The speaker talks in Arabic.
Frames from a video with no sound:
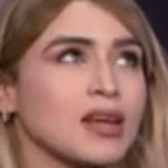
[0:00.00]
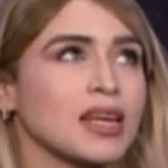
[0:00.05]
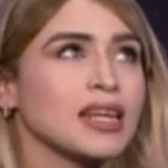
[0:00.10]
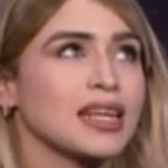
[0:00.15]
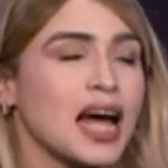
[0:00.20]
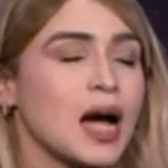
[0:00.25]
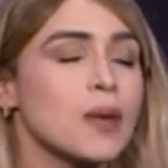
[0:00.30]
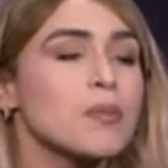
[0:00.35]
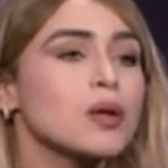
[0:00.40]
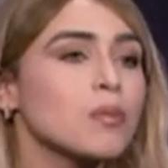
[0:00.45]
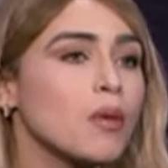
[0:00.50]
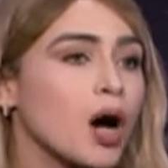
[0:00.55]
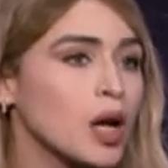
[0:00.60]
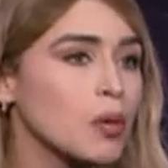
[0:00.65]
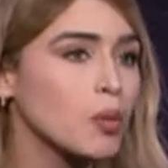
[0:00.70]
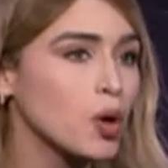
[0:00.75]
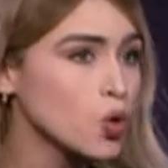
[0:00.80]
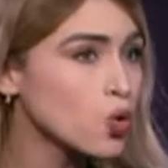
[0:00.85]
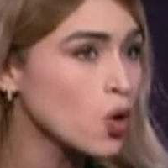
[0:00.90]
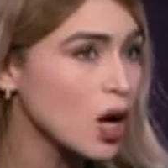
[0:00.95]
اتعامل مع
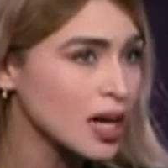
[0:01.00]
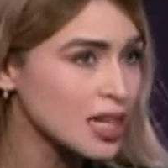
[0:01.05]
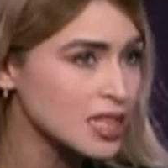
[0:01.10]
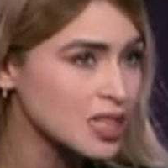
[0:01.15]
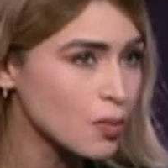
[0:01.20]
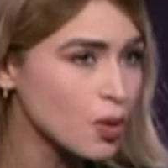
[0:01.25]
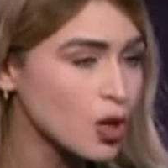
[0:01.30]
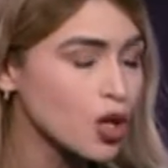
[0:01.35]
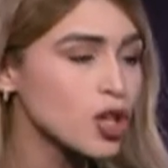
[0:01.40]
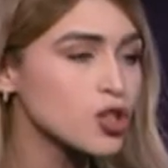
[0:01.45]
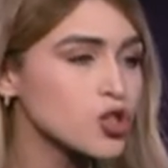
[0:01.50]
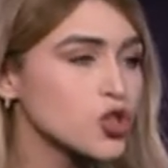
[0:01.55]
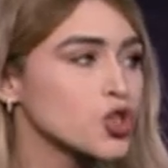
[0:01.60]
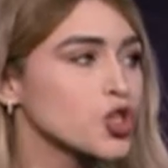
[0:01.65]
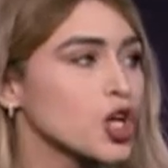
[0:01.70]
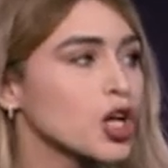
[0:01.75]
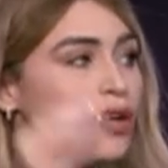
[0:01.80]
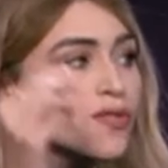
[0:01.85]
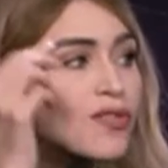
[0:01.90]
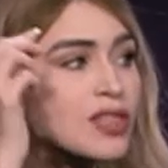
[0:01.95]
الباروكه كذا مره
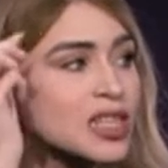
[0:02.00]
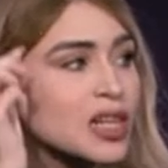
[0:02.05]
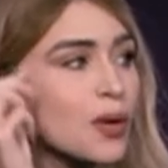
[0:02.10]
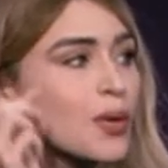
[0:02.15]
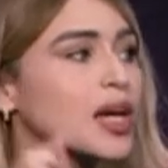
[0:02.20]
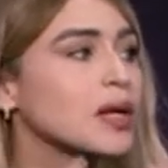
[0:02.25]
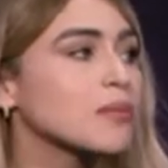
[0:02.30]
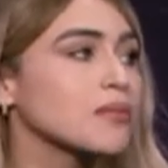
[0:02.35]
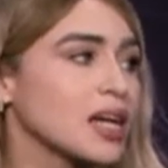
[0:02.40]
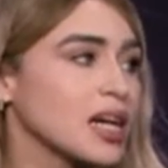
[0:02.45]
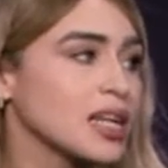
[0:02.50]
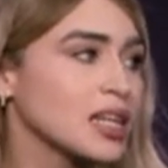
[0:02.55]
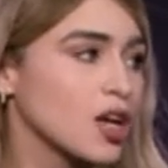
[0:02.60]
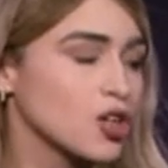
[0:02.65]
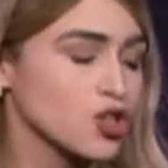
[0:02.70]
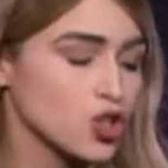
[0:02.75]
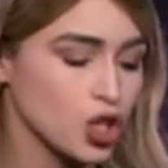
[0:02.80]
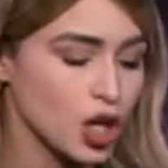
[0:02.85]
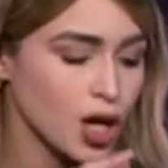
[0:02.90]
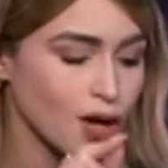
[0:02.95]
عشان يعرف الزوايا آه
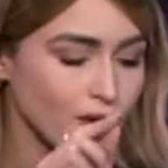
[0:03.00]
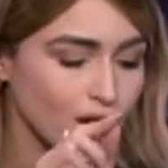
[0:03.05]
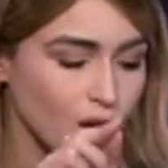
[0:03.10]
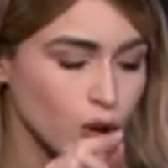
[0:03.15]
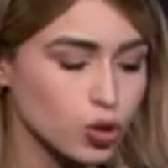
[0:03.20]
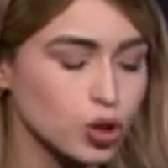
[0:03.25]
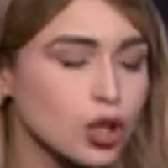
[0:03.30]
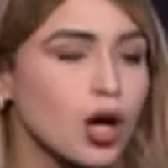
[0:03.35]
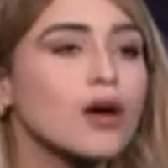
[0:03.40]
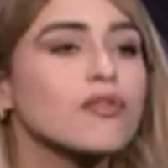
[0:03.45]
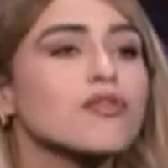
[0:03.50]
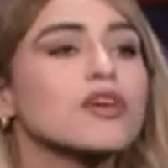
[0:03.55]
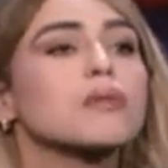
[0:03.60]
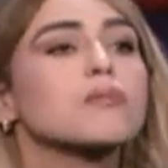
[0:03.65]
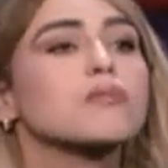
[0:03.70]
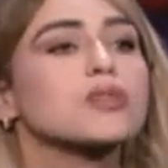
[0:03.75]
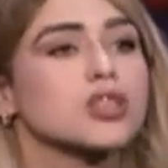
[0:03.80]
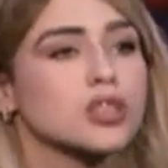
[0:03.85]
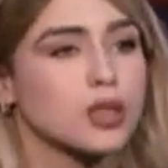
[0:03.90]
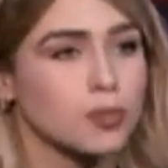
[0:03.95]
بتاعتها عشان يعرف يحطها
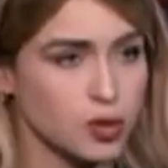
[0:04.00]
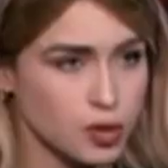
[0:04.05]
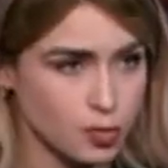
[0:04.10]
فين آه. بالظبط